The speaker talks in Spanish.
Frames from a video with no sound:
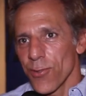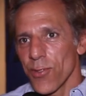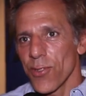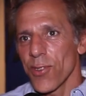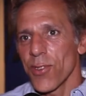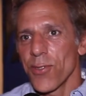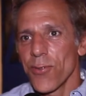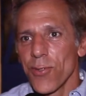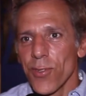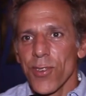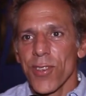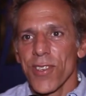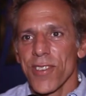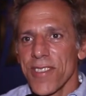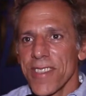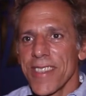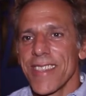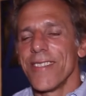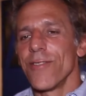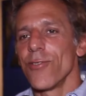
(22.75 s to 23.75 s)
No,
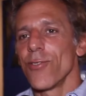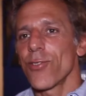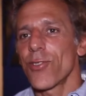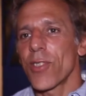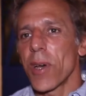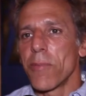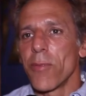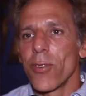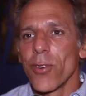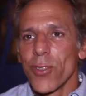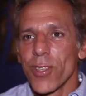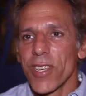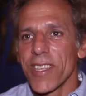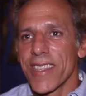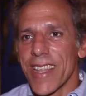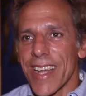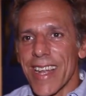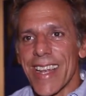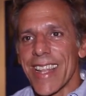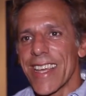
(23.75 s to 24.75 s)
no, estamos
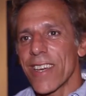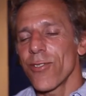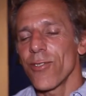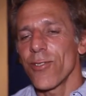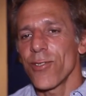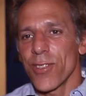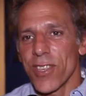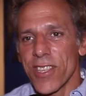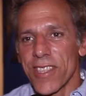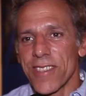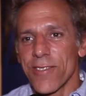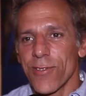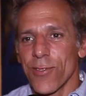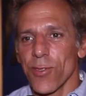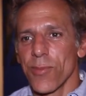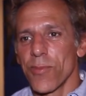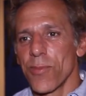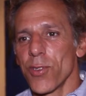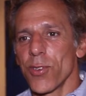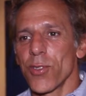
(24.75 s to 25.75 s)
ni tan lejos ni
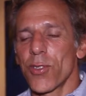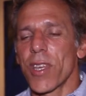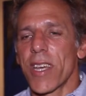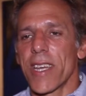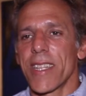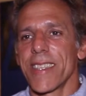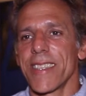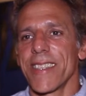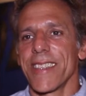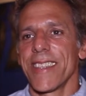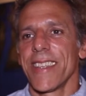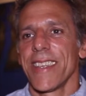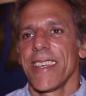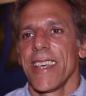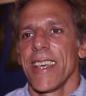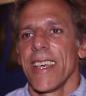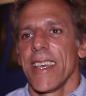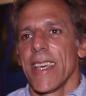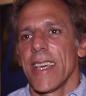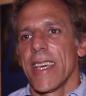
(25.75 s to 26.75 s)
somos tan
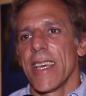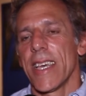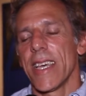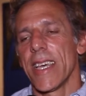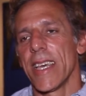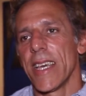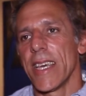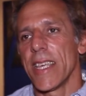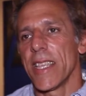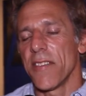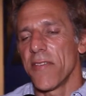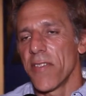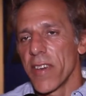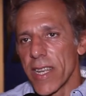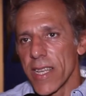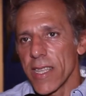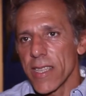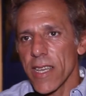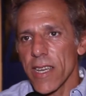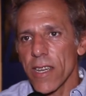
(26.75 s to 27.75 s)
eh,
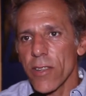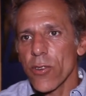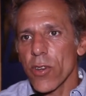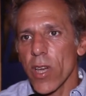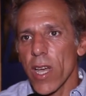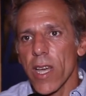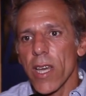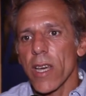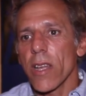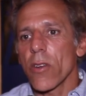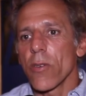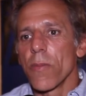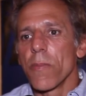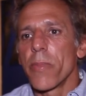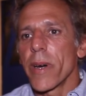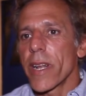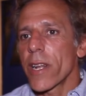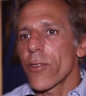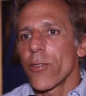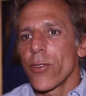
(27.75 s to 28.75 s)
diferentes, creo que hay que
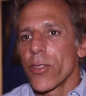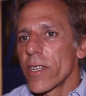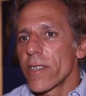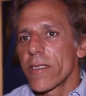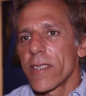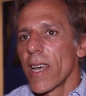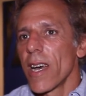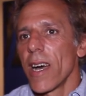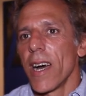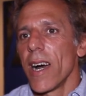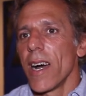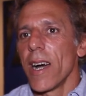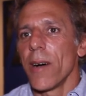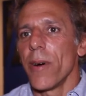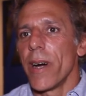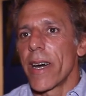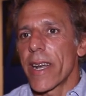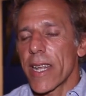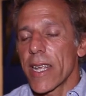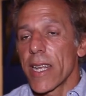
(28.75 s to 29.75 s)
romper con esa
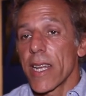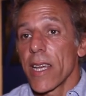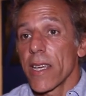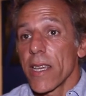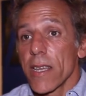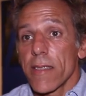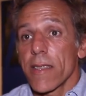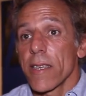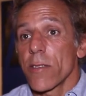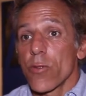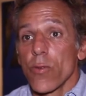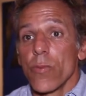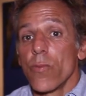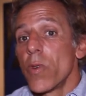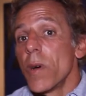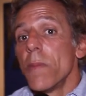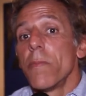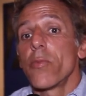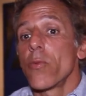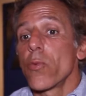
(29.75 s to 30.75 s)
barrera y este es
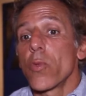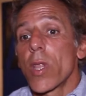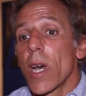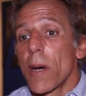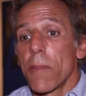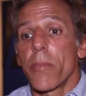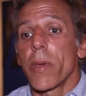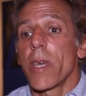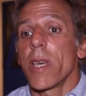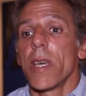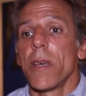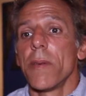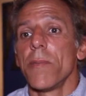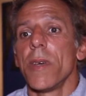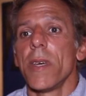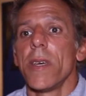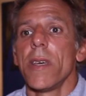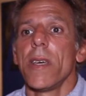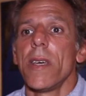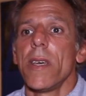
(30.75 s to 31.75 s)
un buen puntapié
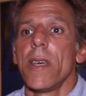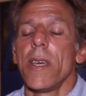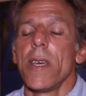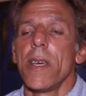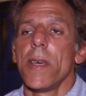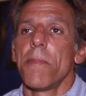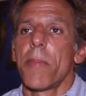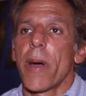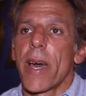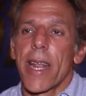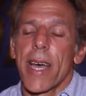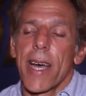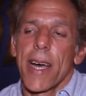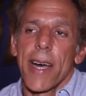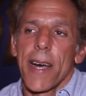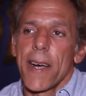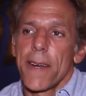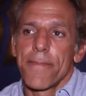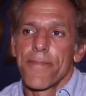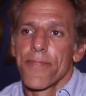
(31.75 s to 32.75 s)
eh,
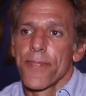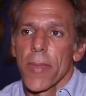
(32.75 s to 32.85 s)
para